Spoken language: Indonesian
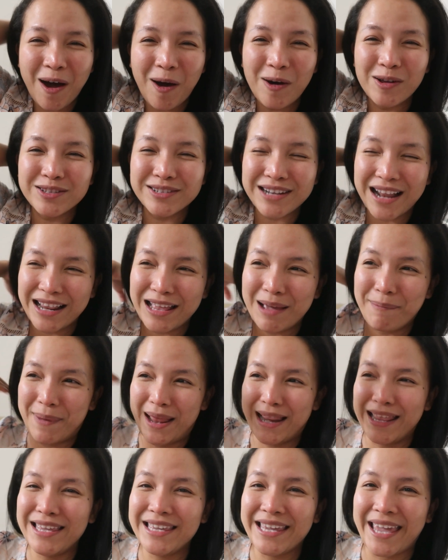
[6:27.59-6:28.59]
Australia
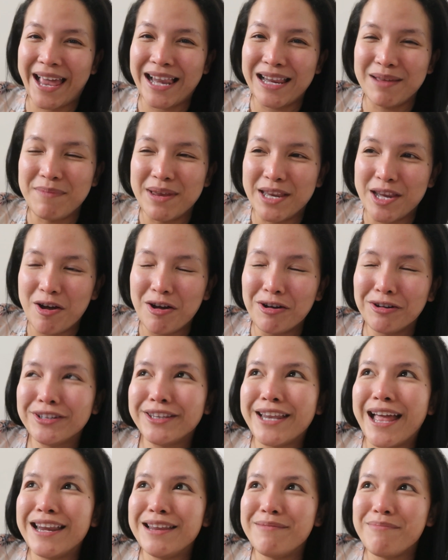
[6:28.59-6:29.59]
paling Kelly
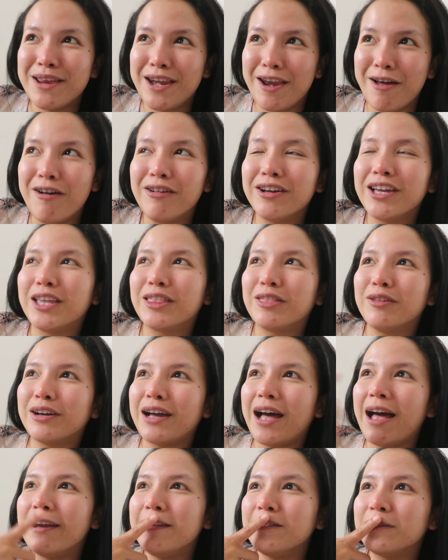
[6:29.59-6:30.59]
Minogue, Dani Minogue gitu
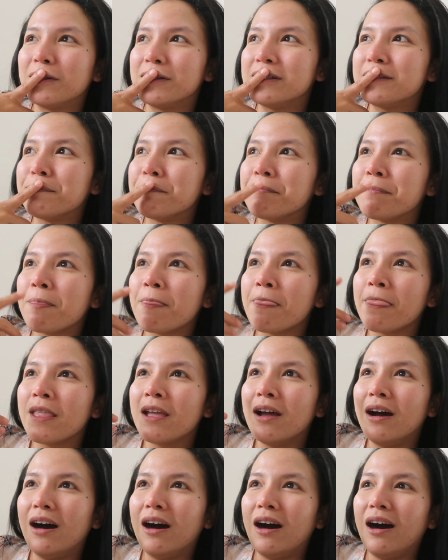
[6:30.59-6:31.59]
kan terus
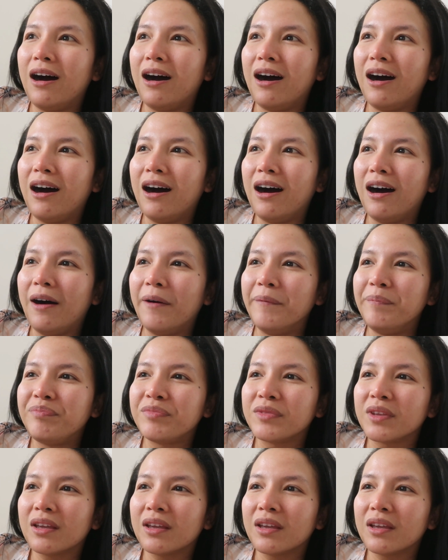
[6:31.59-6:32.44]
uh,